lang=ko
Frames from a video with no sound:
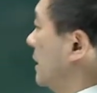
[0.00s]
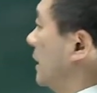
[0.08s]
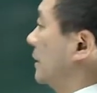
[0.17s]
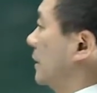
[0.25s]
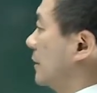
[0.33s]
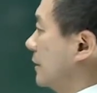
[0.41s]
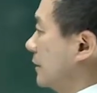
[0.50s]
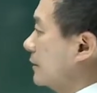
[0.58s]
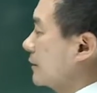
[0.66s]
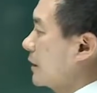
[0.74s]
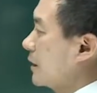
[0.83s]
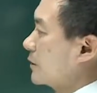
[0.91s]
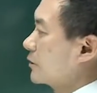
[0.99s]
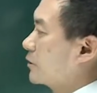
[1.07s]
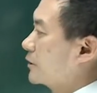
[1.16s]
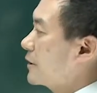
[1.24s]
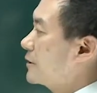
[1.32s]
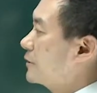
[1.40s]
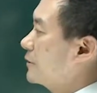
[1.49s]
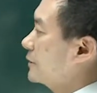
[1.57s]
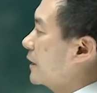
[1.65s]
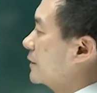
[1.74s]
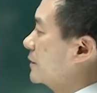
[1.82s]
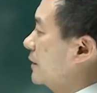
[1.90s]
자, 디귿. 저당 설정
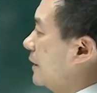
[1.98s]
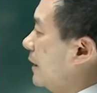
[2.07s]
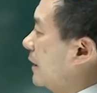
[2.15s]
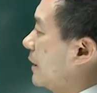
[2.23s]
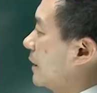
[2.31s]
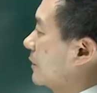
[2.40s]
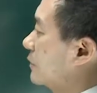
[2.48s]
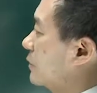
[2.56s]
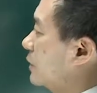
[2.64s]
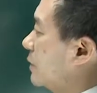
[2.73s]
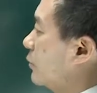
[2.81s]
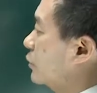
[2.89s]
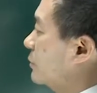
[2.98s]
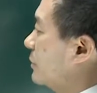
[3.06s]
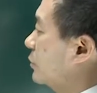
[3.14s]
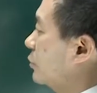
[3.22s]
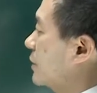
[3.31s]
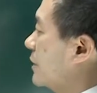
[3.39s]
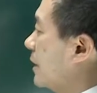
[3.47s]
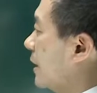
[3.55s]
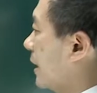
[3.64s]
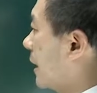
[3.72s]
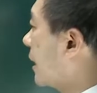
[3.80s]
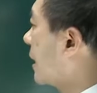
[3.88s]
당시에 저당 목적물
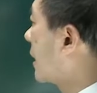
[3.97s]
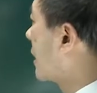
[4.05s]
토지상에